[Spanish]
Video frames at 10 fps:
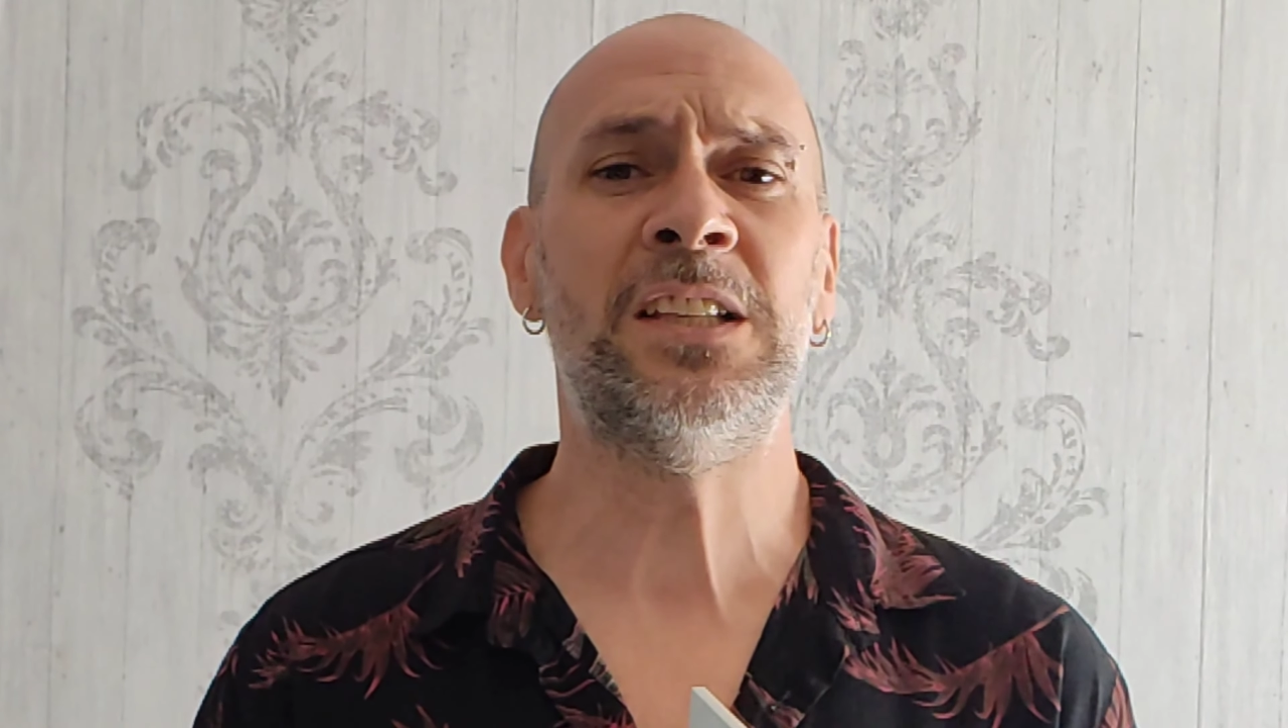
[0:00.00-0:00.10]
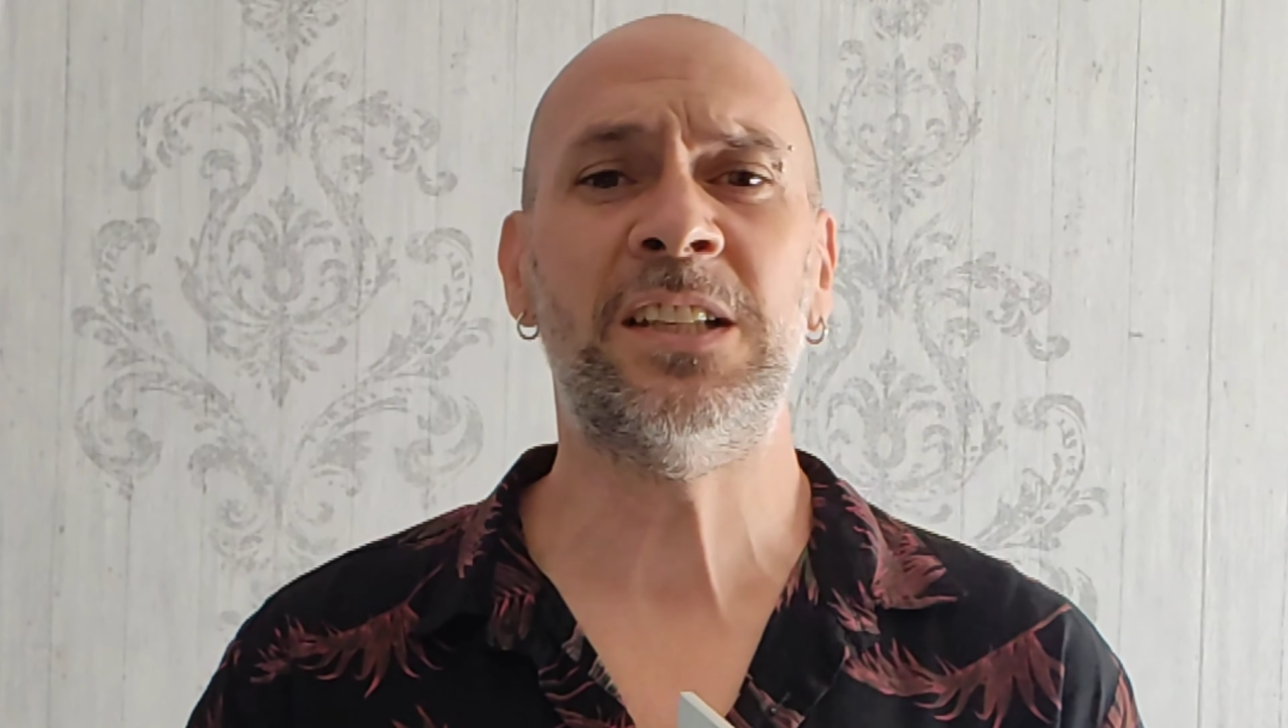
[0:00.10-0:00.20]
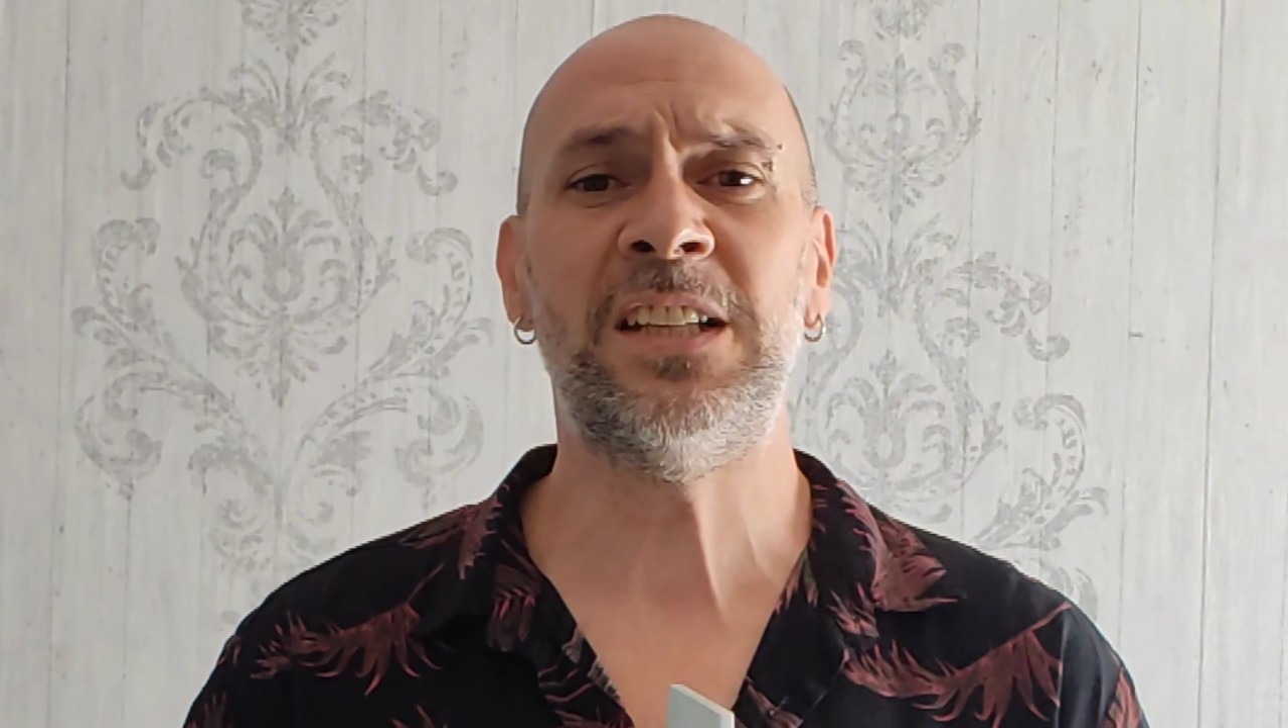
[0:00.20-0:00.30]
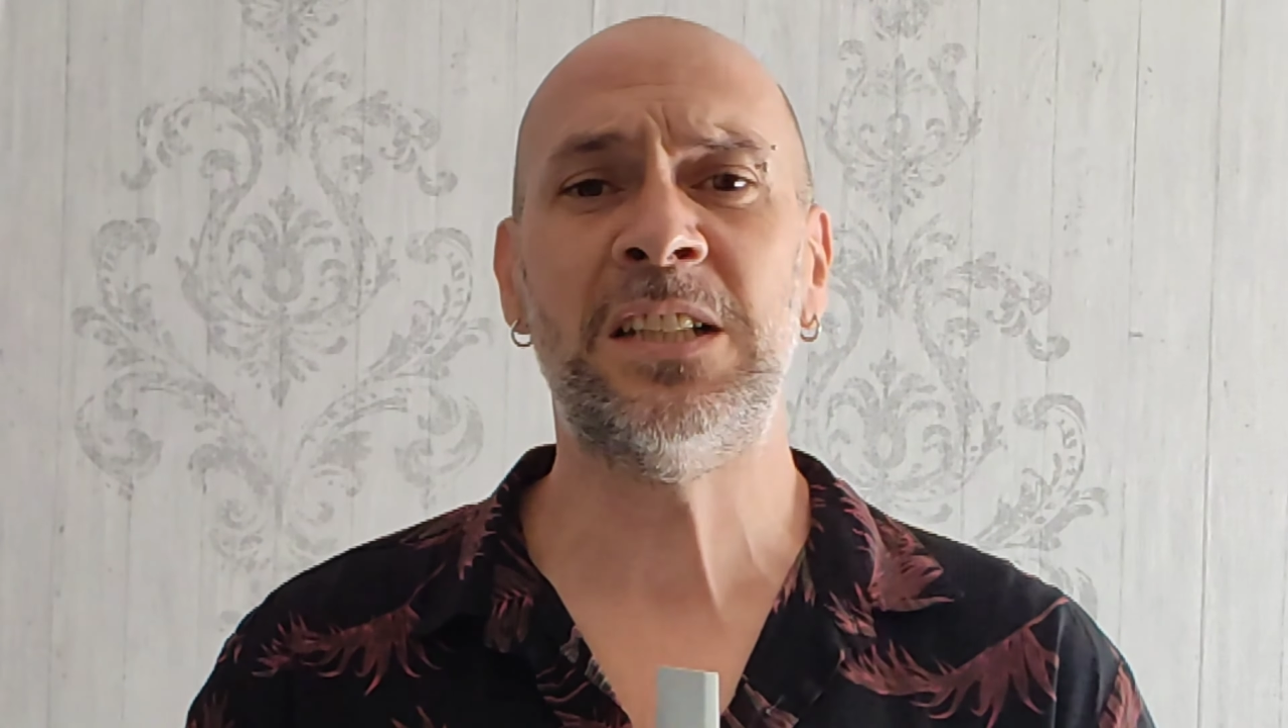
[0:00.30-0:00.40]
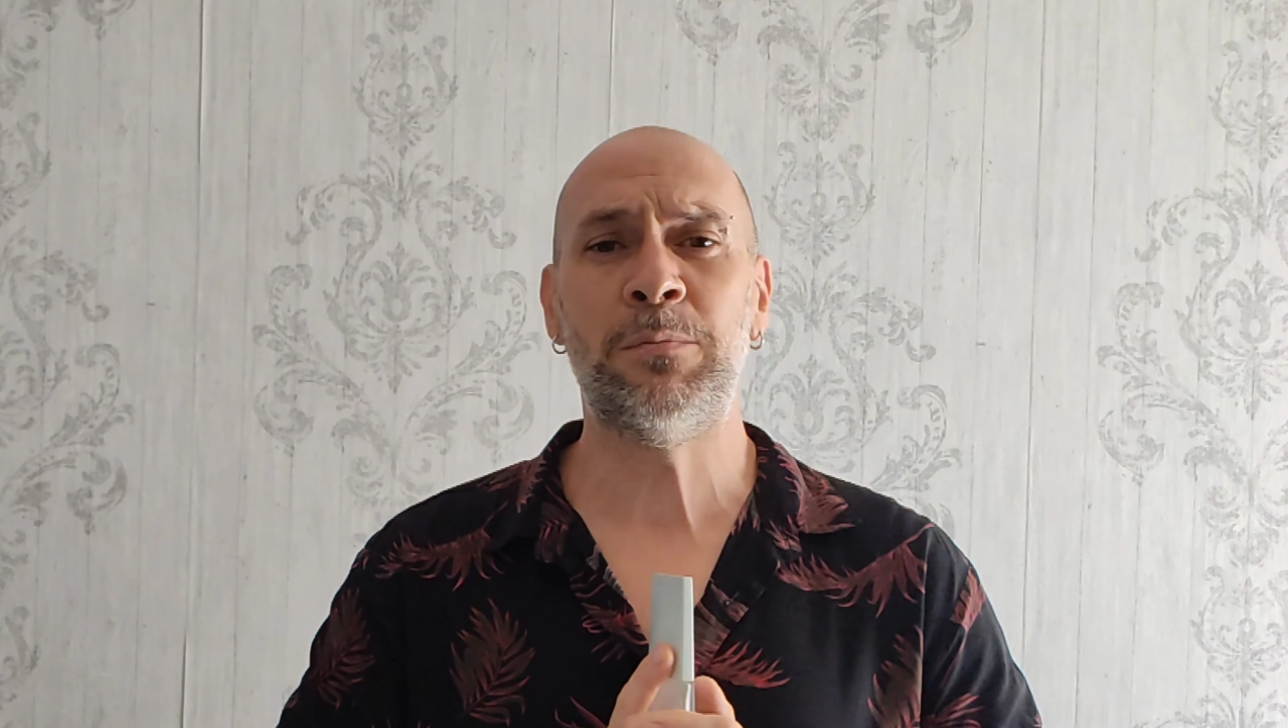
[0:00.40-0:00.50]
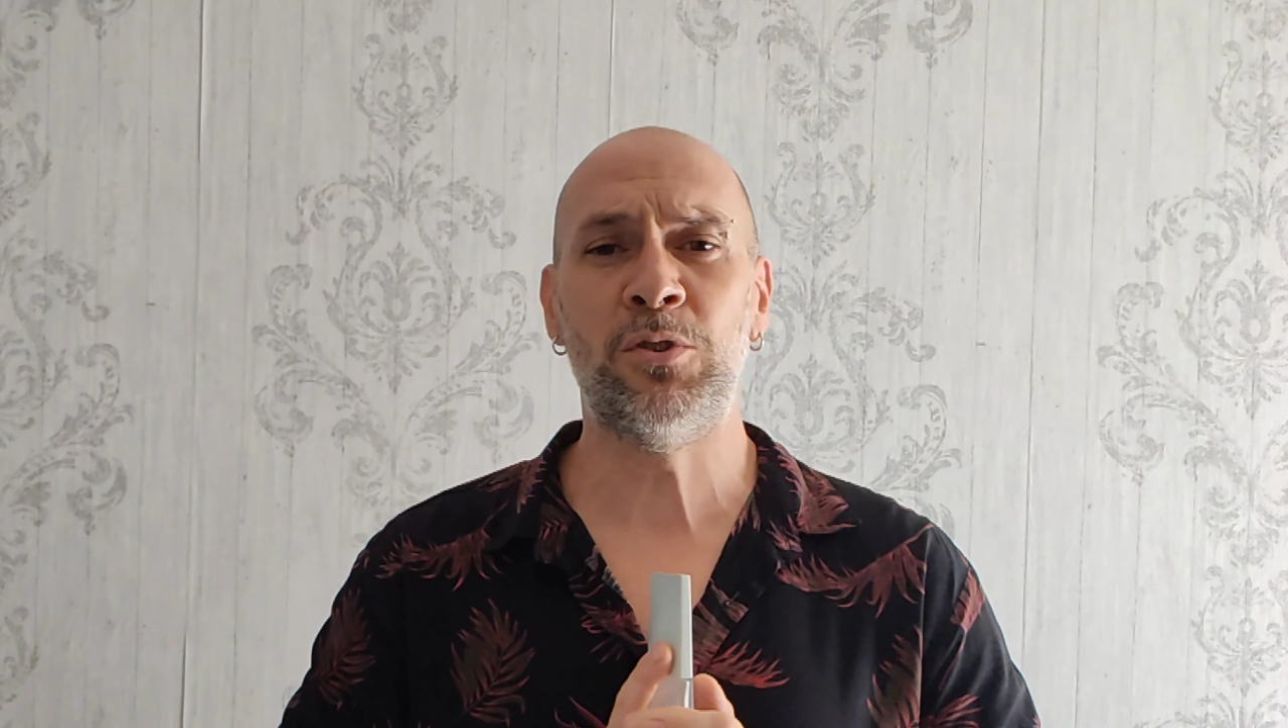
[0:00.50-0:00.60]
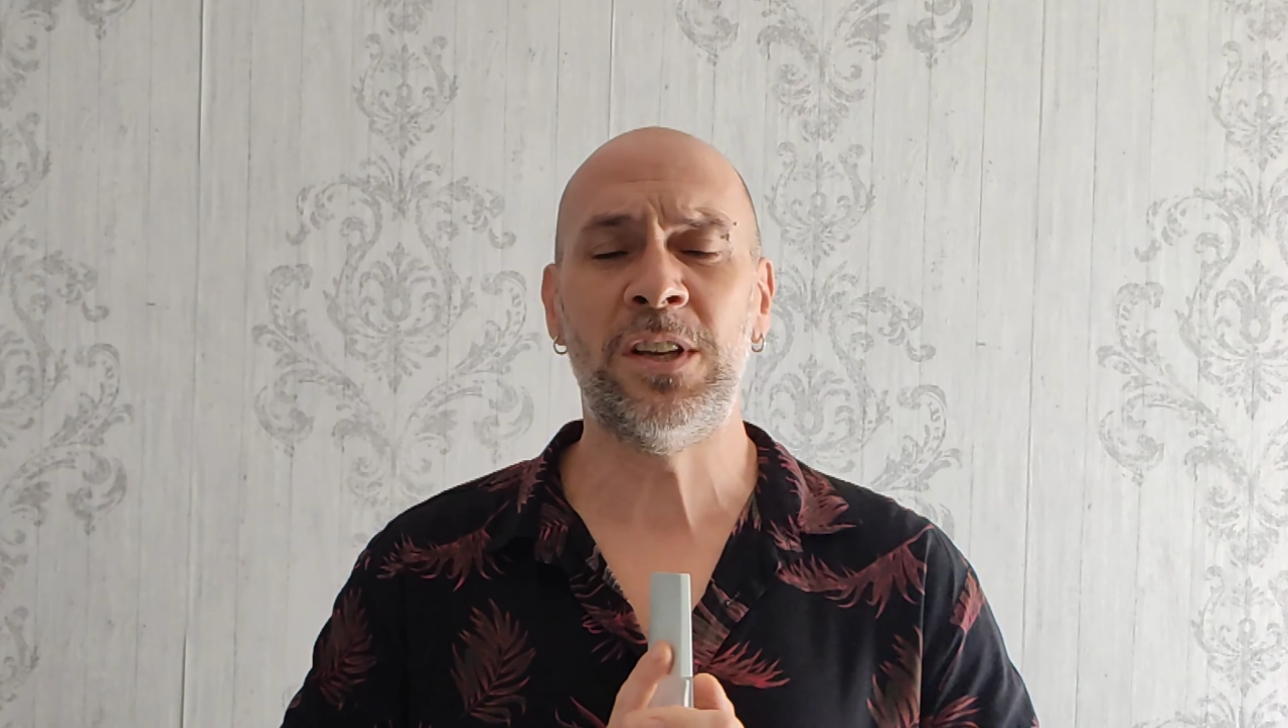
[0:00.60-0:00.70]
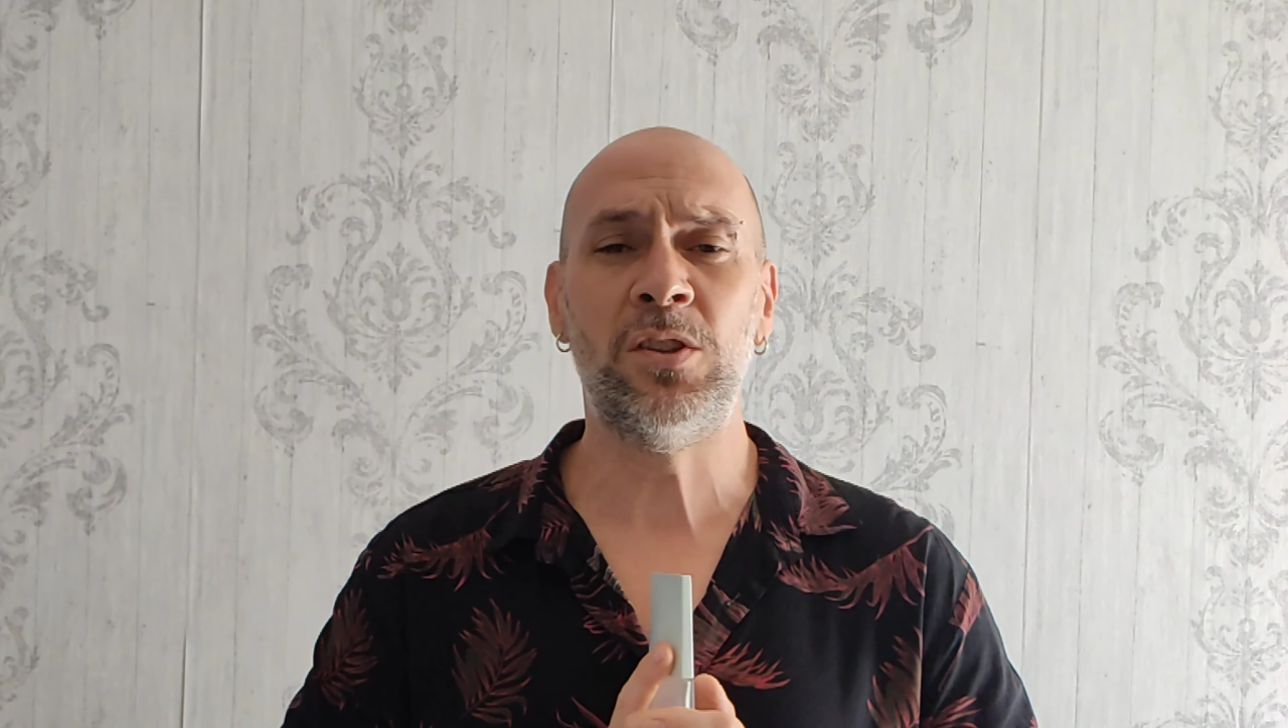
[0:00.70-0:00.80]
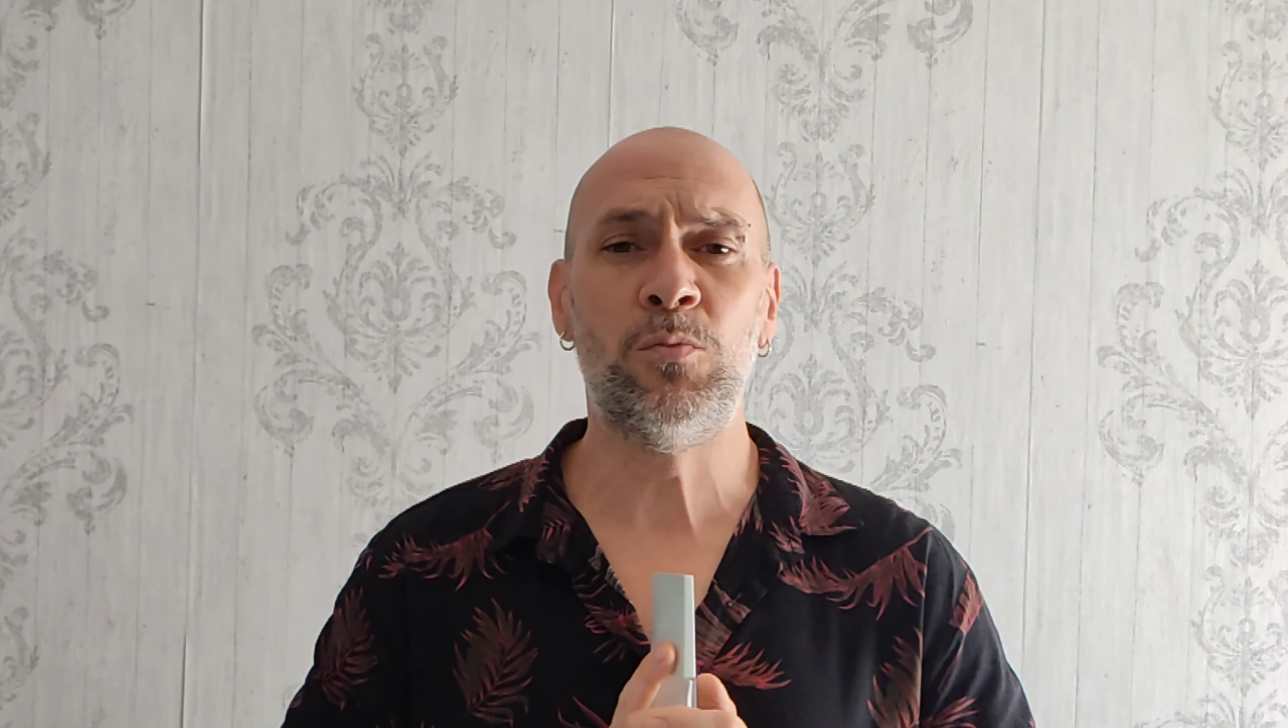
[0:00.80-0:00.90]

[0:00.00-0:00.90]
estarás apoyando